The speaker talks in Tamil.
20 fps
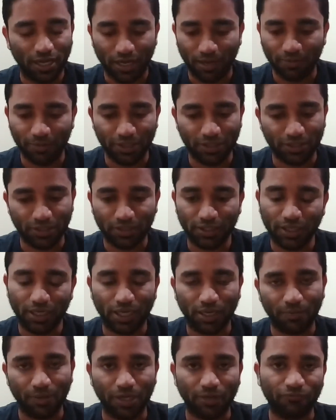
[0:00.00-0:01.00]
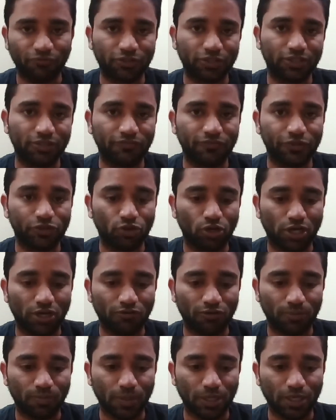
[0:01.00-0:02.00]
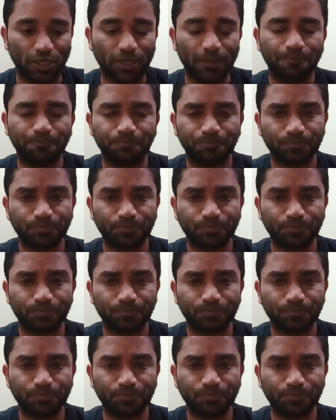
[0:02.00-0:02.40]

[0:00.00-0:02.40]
அப்படின்றத எல்லாமே நம்ம வந்து இந்த வீடியோவில் கவர் பண்ணலாம்